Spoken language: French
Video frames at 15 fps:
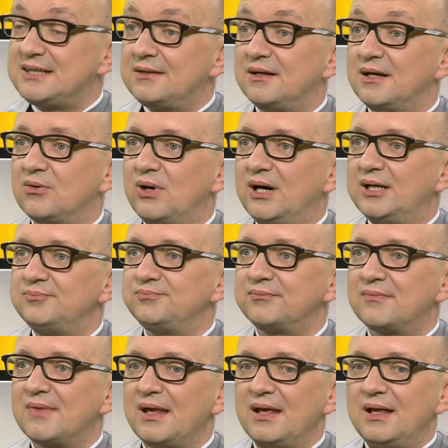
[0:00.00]
ça, dans la Loire.
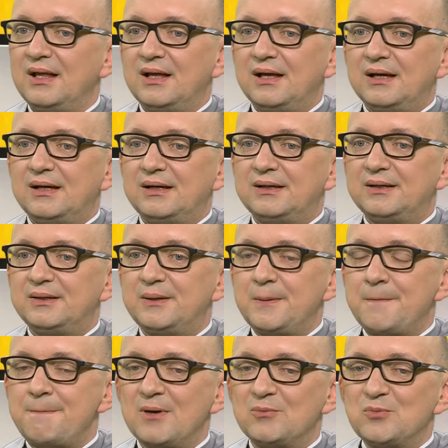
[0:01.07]

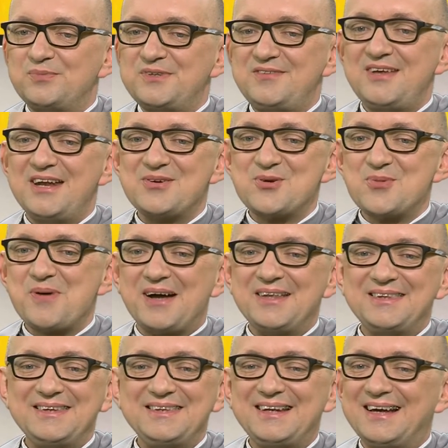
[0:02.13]
dans mon petit village de
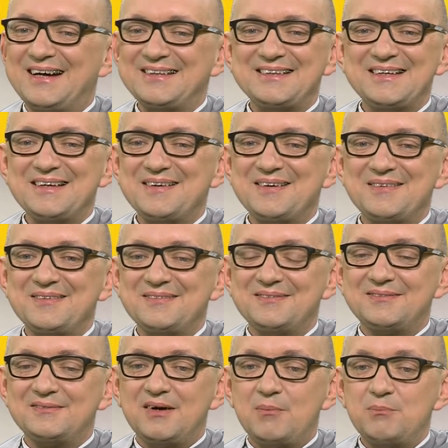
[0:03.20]
Pradine, là, c'est
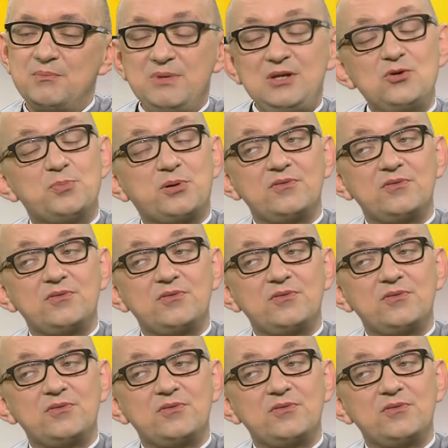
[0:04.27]
milieu